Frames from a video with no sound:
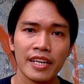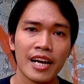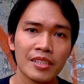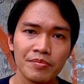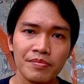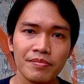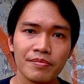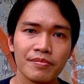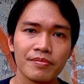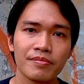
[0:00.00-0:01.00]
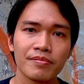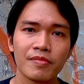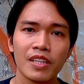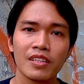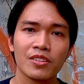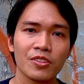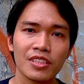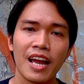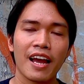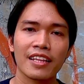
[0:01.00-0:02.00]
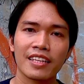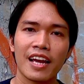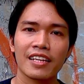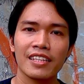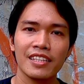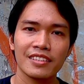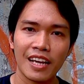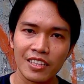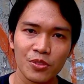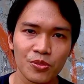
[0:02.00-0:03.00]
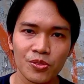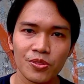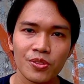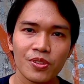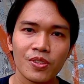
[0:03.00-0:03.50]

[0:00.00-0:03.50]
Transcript: diam terus angkat kaki satu